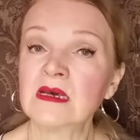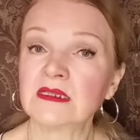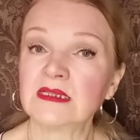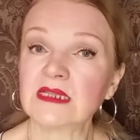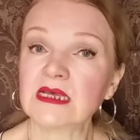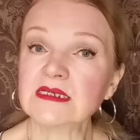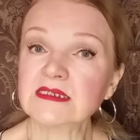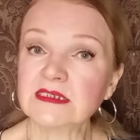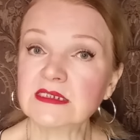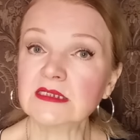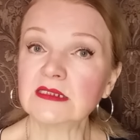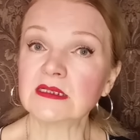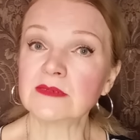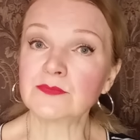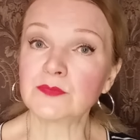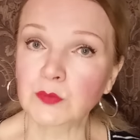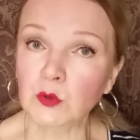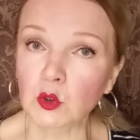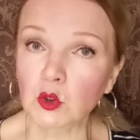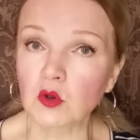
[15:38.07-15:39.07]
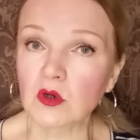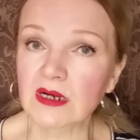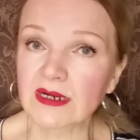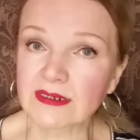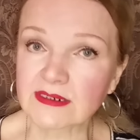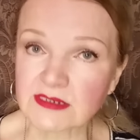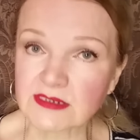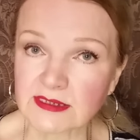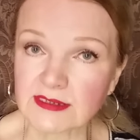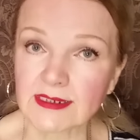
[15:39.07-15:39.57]
носила
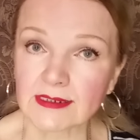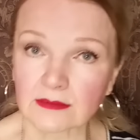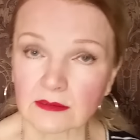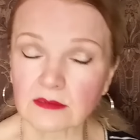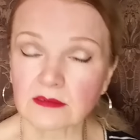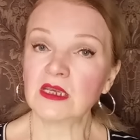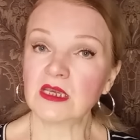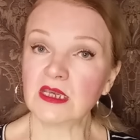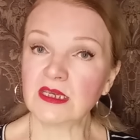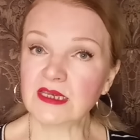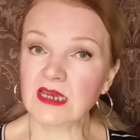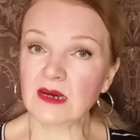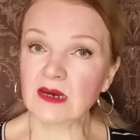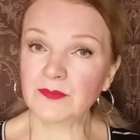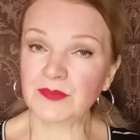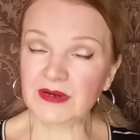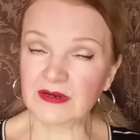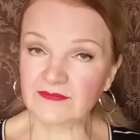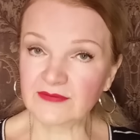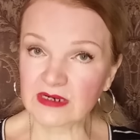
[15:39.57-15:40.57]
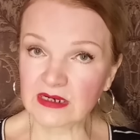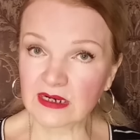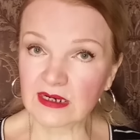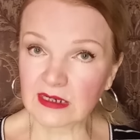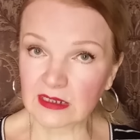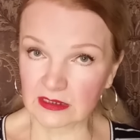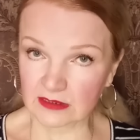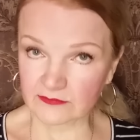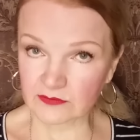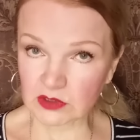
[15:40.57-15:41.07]
полукорсет. И я
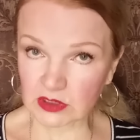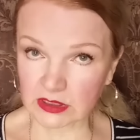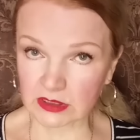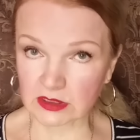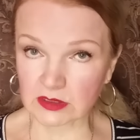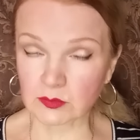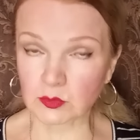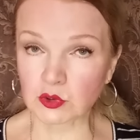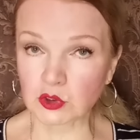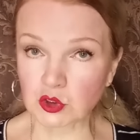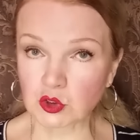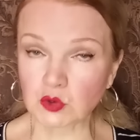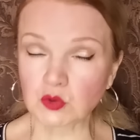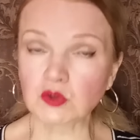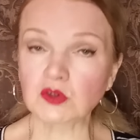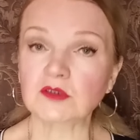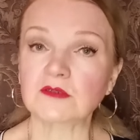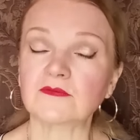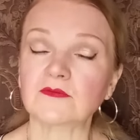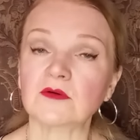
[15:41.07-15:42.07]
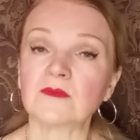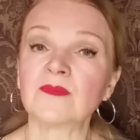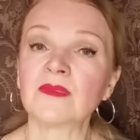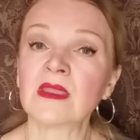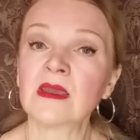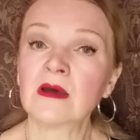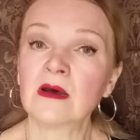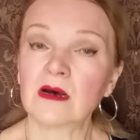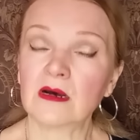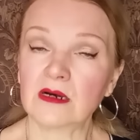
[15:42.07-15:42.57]
привыкала вот к этому чувству
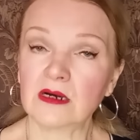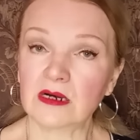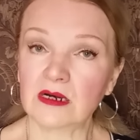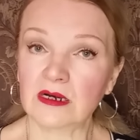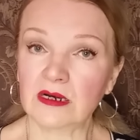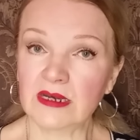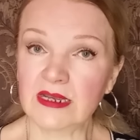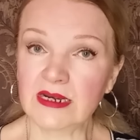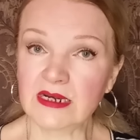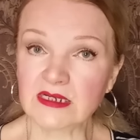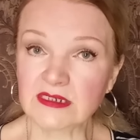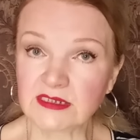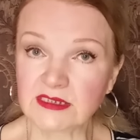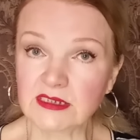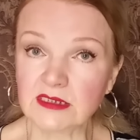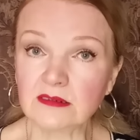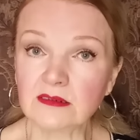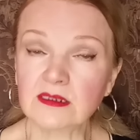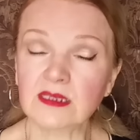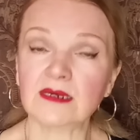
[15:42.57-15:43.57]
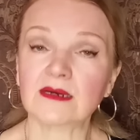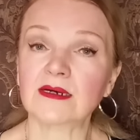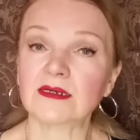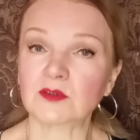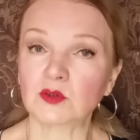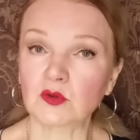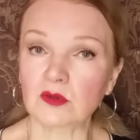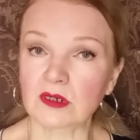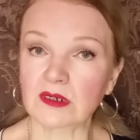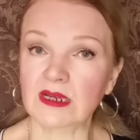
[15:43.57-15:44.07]
а, резинки,
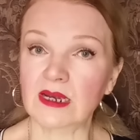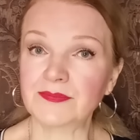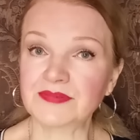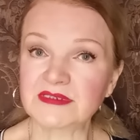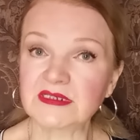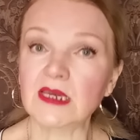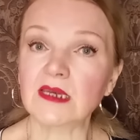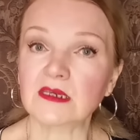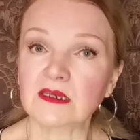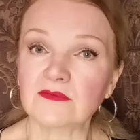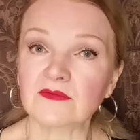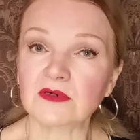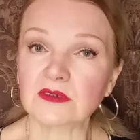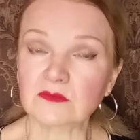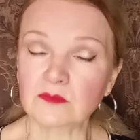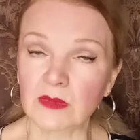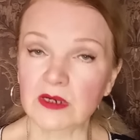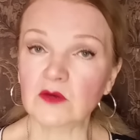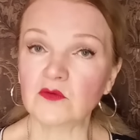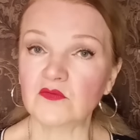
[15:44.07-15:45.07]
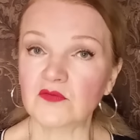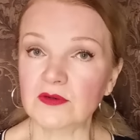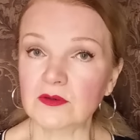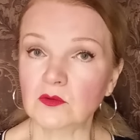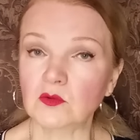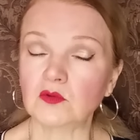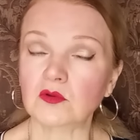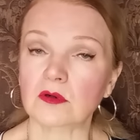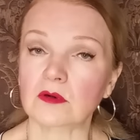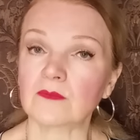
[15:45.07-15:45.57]
которые обтягивают мою
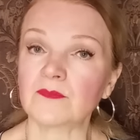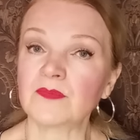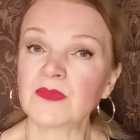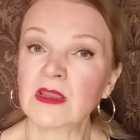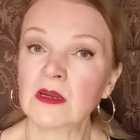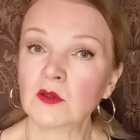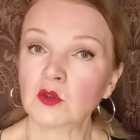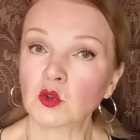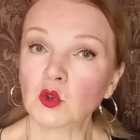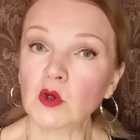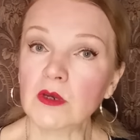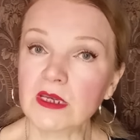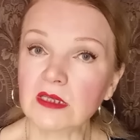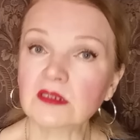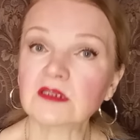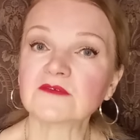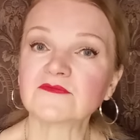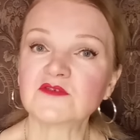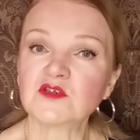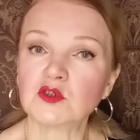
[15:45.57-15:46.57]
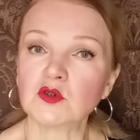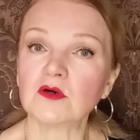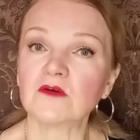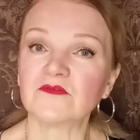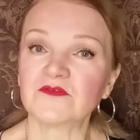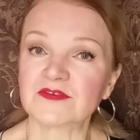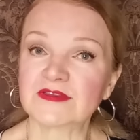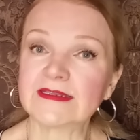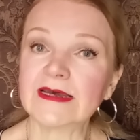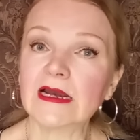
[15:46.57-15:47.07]
фигуру. Но это все
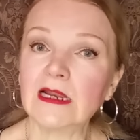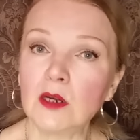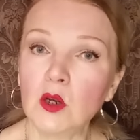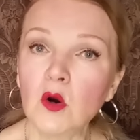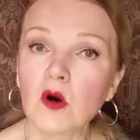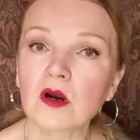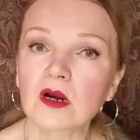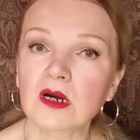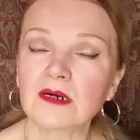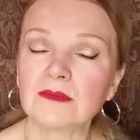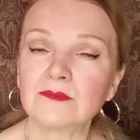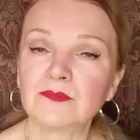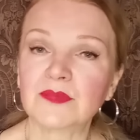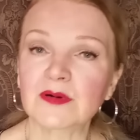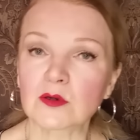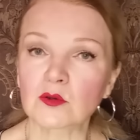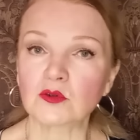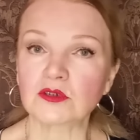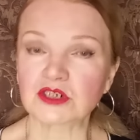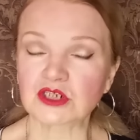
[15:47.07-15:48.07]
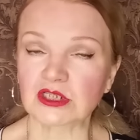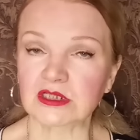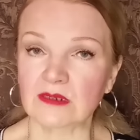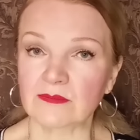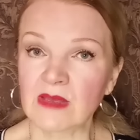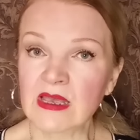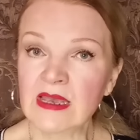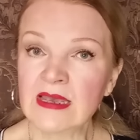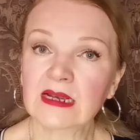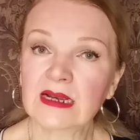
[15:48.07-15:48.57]
в далеком
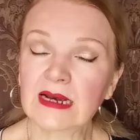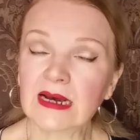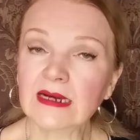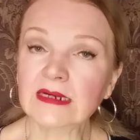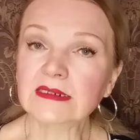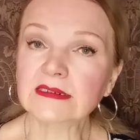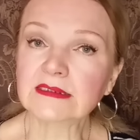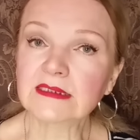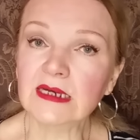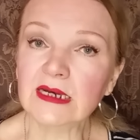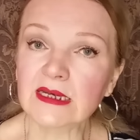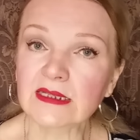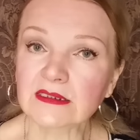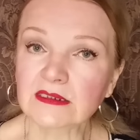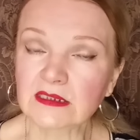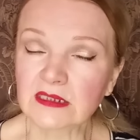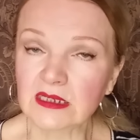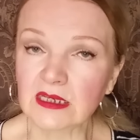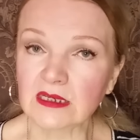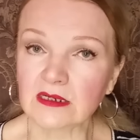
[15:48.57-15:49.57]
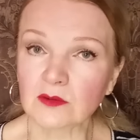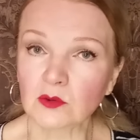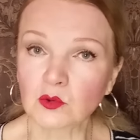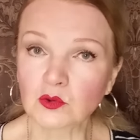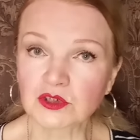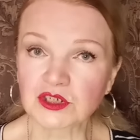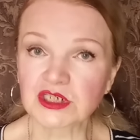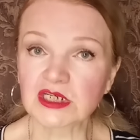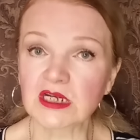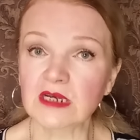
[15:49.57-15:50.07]
прошлом. Когда ты
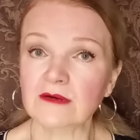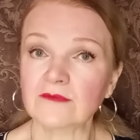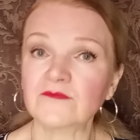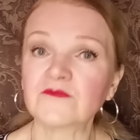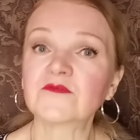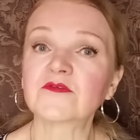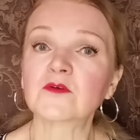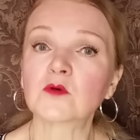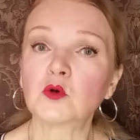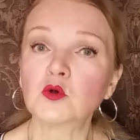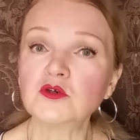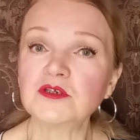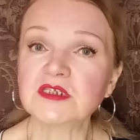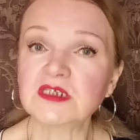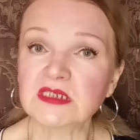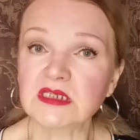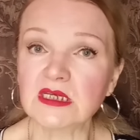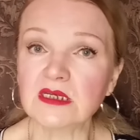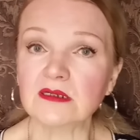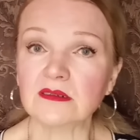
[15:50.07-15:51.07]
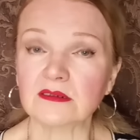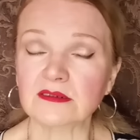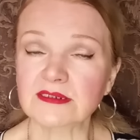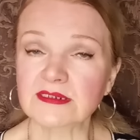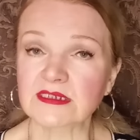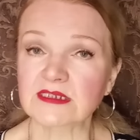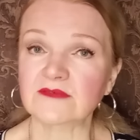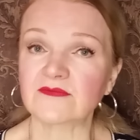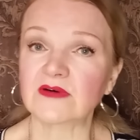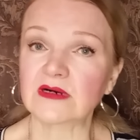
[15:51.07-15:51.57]
уже вкусил
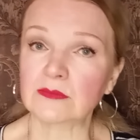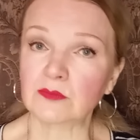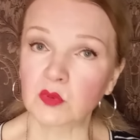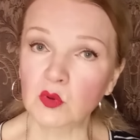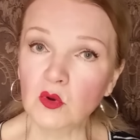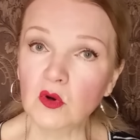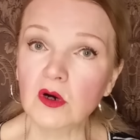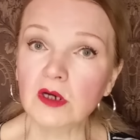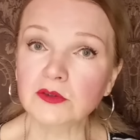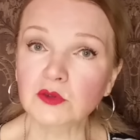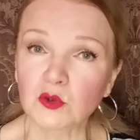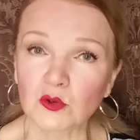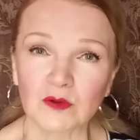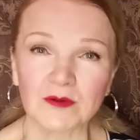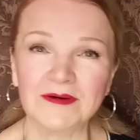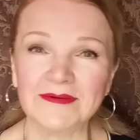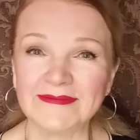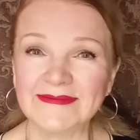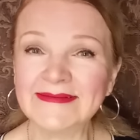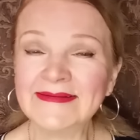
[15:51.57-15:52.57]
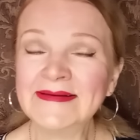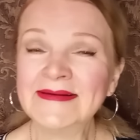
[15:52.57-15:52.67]
свободу,